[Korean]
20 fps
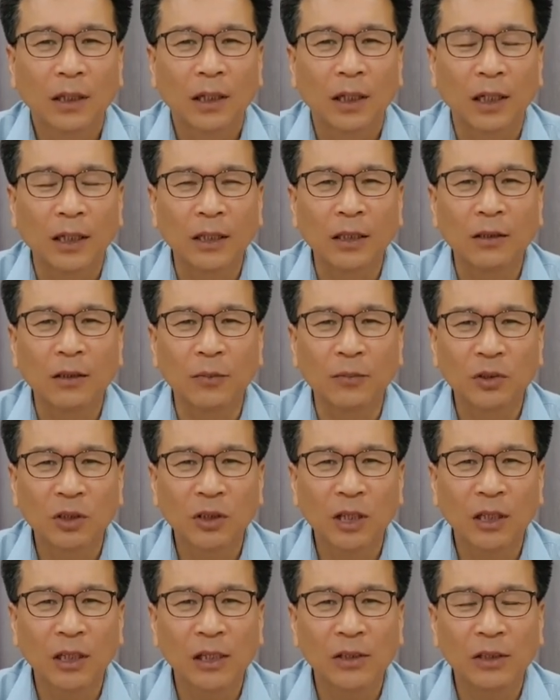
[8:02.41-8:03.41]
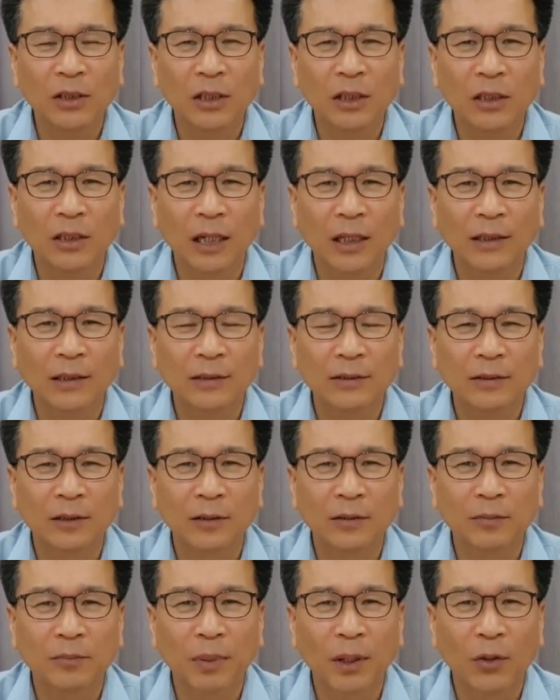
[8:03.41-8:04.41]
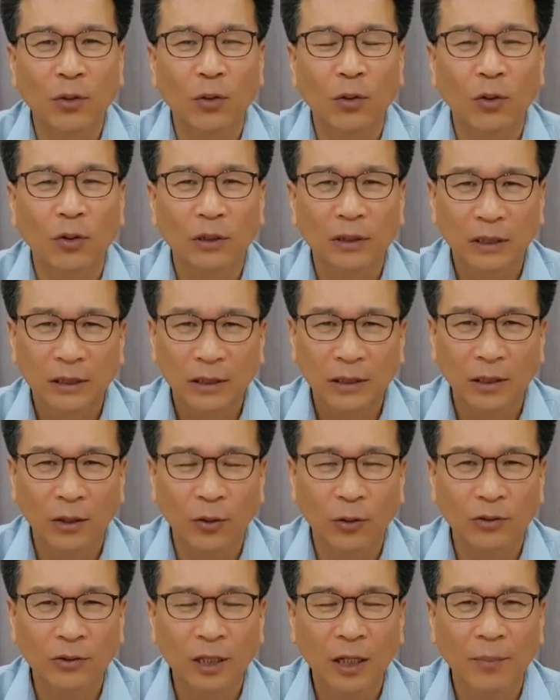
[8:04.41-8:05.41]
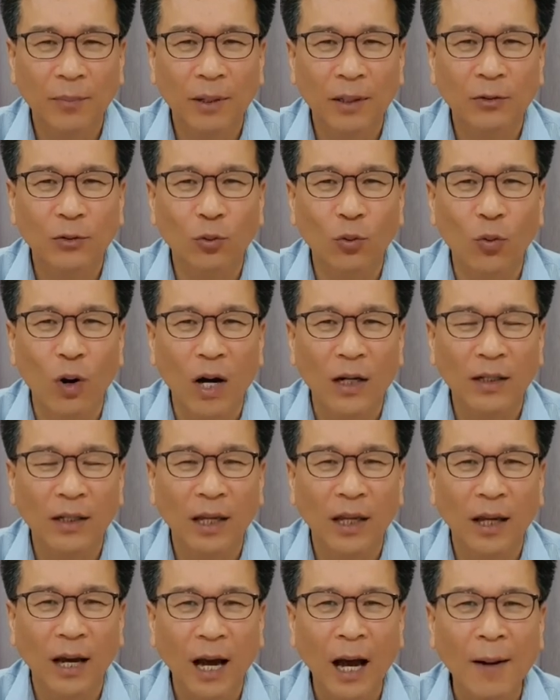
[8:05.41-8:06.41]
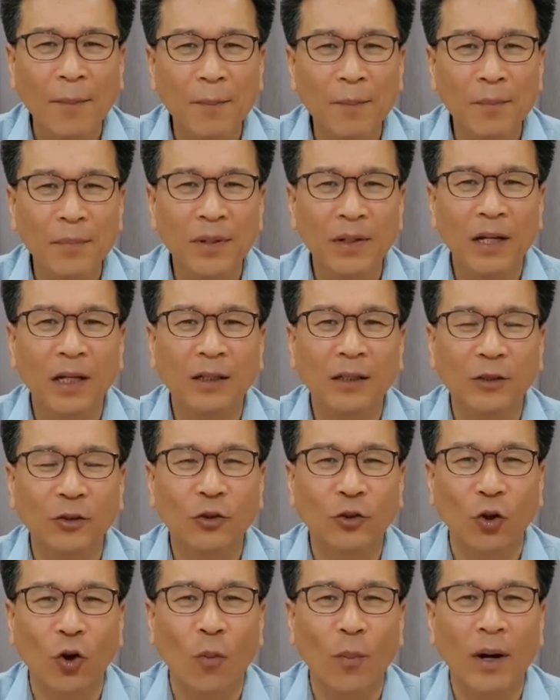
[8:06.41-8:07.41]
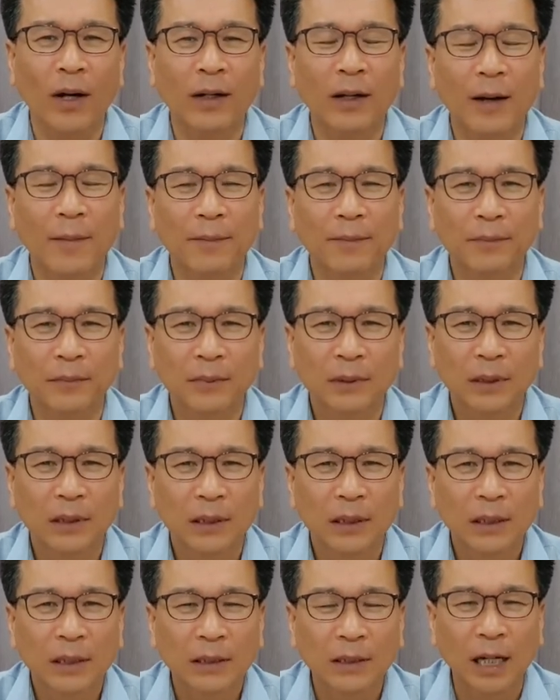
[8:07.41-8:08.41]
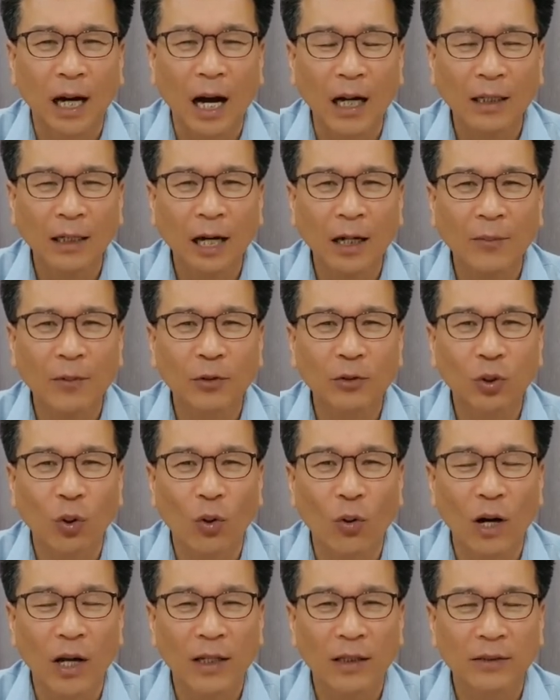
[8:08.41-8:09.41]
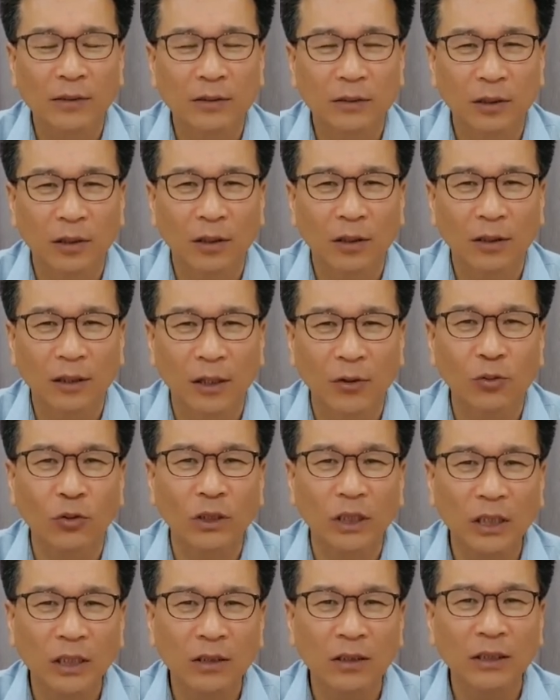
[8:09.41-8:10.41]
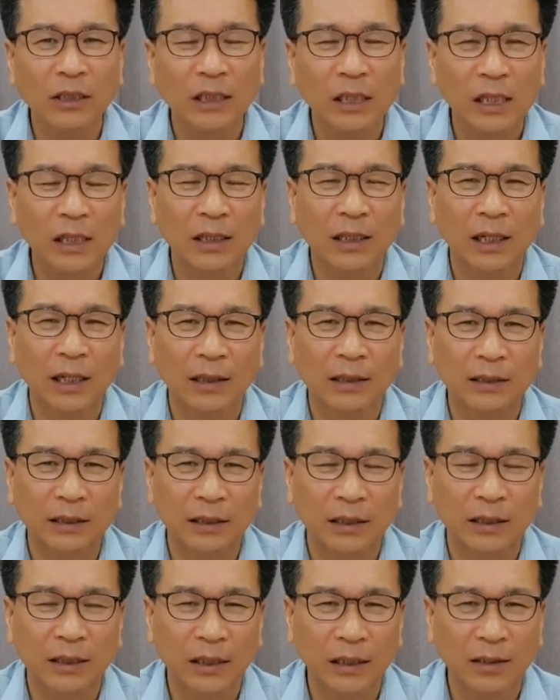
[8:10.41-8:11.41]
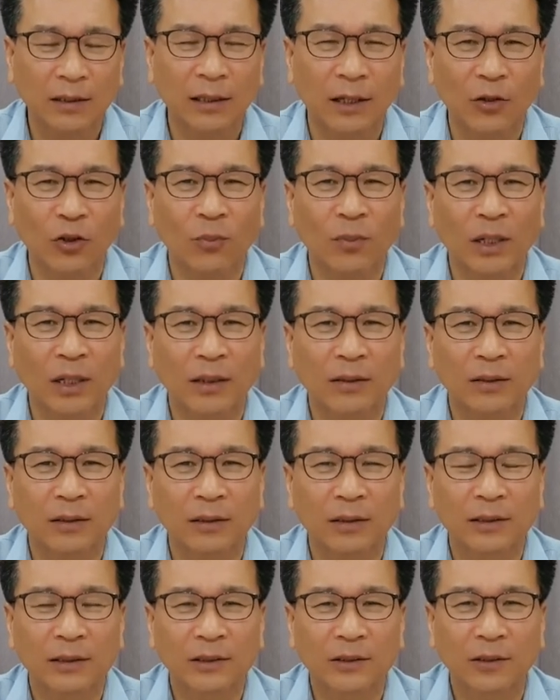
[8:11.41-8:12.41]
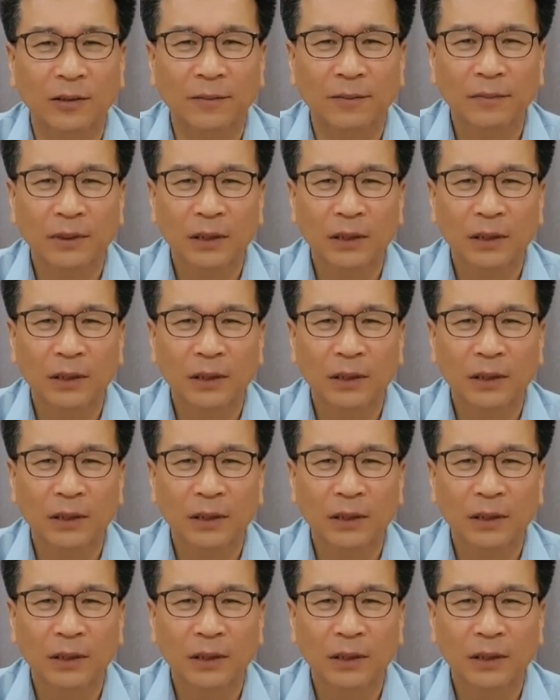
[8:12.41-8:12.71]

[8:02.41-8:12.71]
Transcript: 아, 이런 엄청난 일들이 일어난 것은 바로 여호사밧 왕의 한 번의 그 교만함, 그 악함을 통하여서 결국 이런 일까지 일어나고 말았던 것이죠.